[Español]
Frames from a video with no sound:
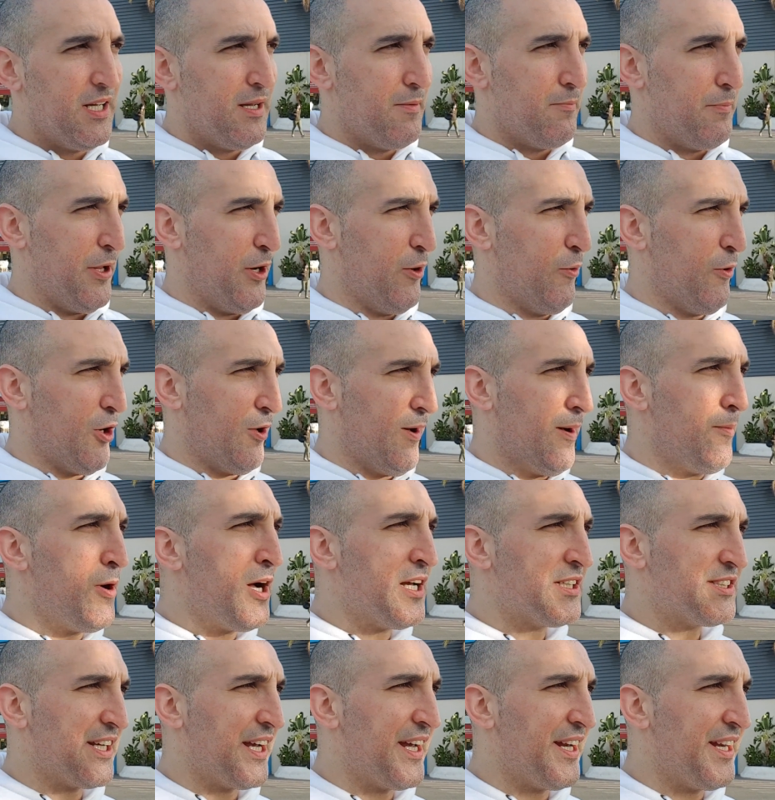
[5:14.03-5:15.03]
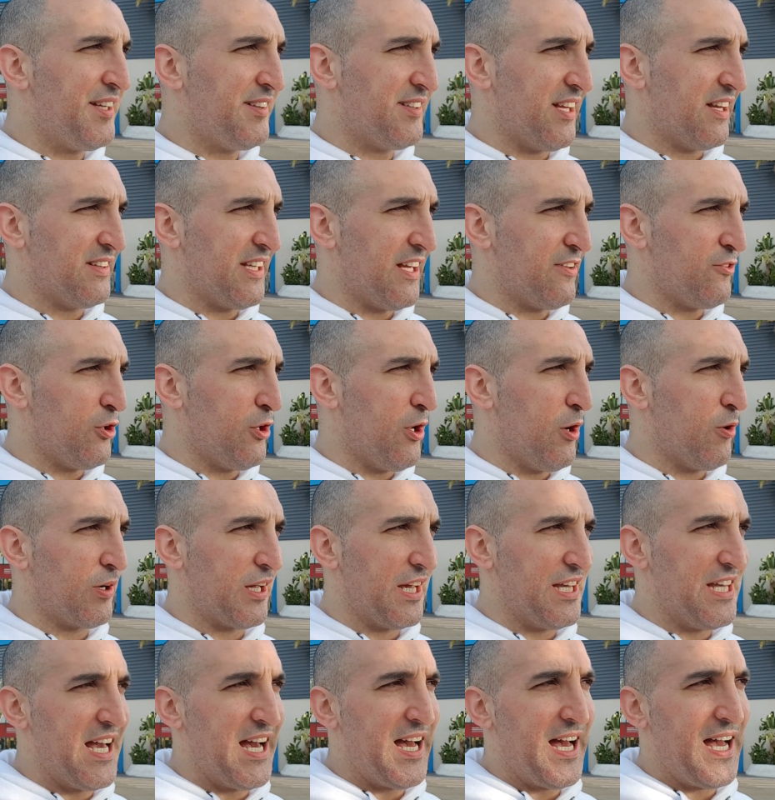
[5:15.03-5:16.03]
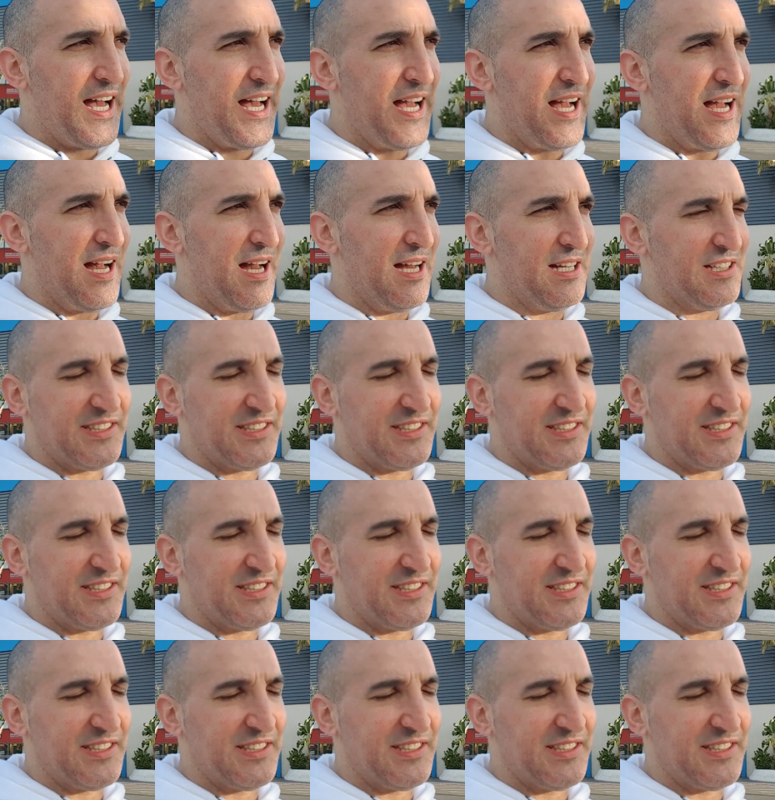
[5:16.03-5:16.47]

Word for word: Pero bueno, vamos a seguir intentándolo, aunque ya